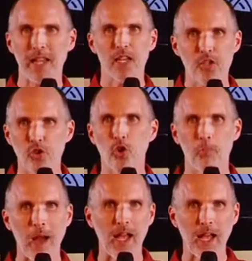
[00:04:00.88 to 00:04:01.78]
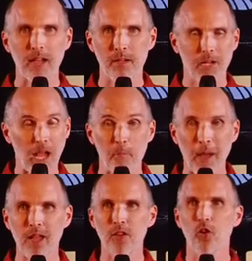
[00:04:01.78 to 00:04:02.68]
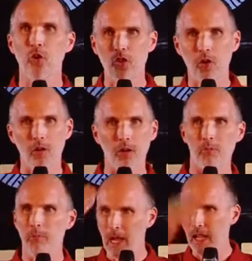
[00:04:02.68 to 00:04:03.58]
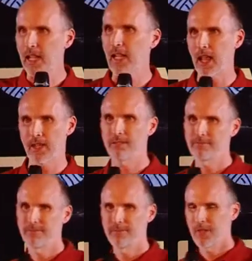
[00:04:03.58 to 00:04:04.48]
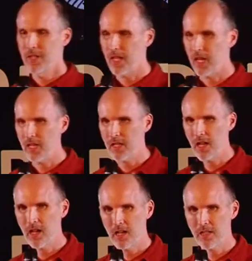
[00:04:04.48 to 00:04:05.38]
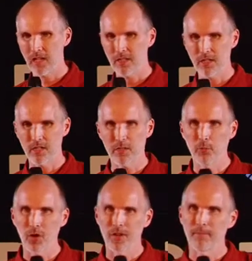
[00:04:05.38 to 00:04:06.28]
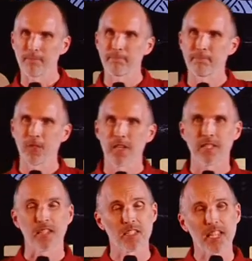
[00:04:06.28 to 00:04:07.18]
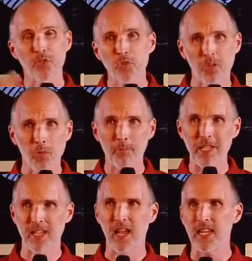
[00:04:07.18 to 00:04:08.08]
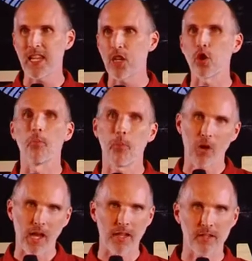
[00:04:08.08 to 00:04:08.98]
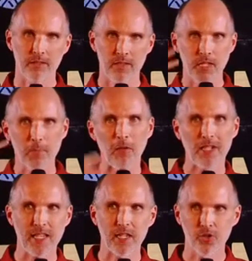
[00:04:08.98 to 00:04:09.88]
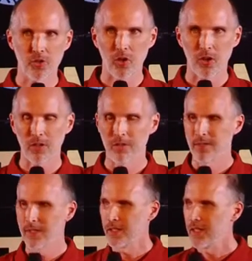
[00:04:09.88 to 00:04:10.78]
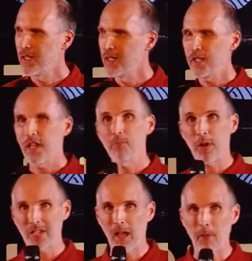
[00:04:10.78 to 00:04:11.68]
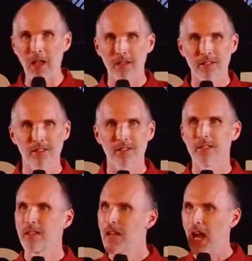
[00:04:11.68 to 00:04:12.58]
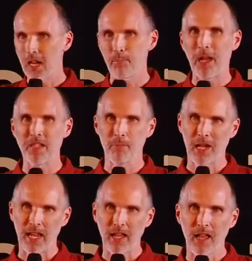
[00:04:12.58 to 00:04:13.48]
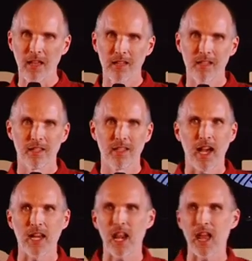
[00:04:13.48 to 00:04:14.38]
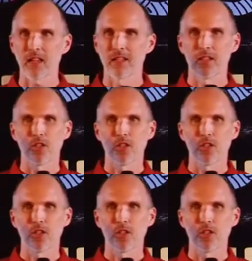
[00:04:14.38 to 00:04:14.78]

mereka cukup bangka, gampang untuk mengatakan yang ya, yang tersebut. Dan itu semua bisa dikelompokkan di bawah tiga judul. Yang pertama, harapannya mereka adalah